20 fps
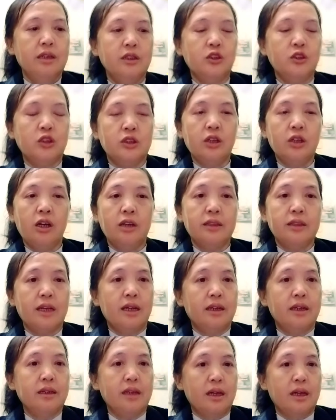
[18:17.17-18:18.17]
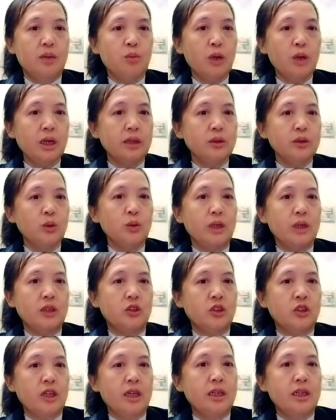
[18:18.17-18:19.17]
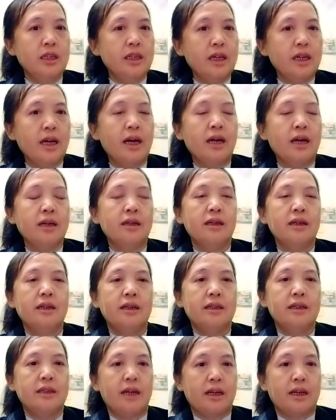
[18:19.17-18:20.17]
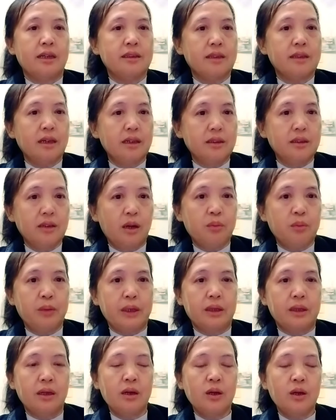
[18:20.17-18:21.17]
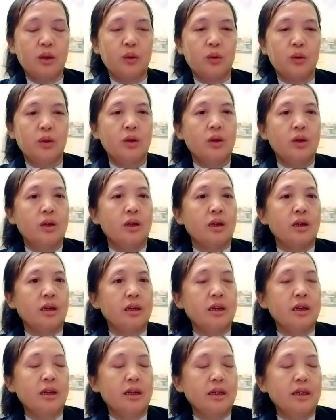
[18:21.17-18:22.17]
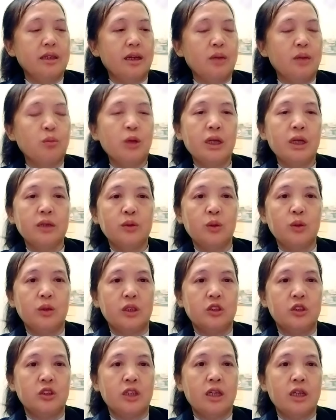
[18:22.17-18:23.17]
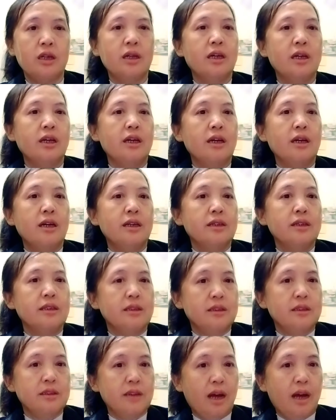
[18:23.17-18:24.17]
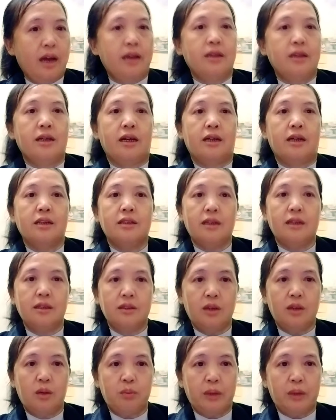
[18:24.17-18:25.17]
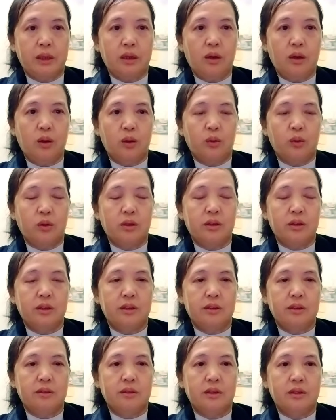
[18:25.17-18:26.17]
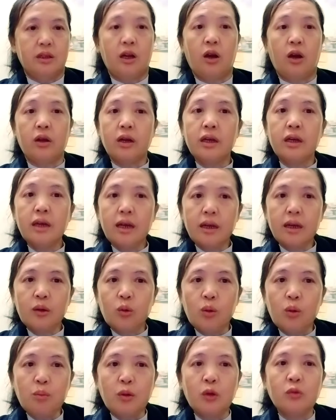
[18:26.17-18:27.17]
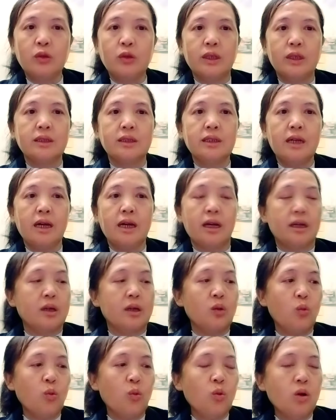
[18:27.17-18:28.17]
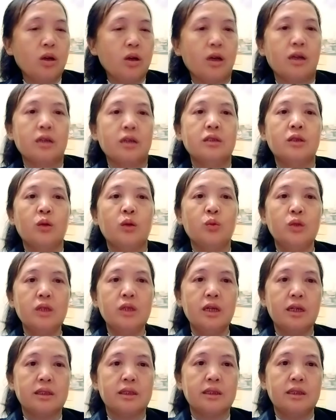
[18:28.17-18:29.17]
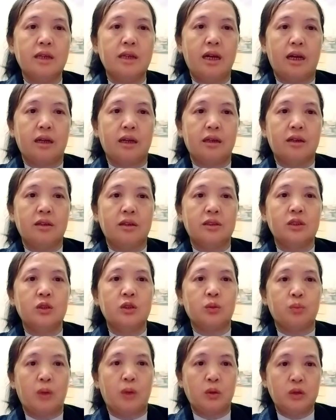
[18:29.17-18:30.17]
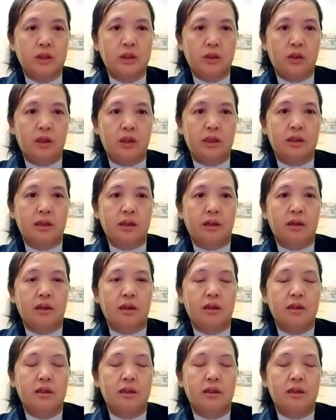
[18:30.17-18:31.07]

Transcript: cái chỉ do tiền lời nhé mỗi là tụi nhé chế nhé đã có tên to bị to hậu là giờ lời nhé mỗi là tụi nhé chế dài đã có tên to bị to hậu còn đây giờ lời uo mỗi vị xí nà lời uo còn lời tông nhé xí nà có tôi chỉ bao so lên tới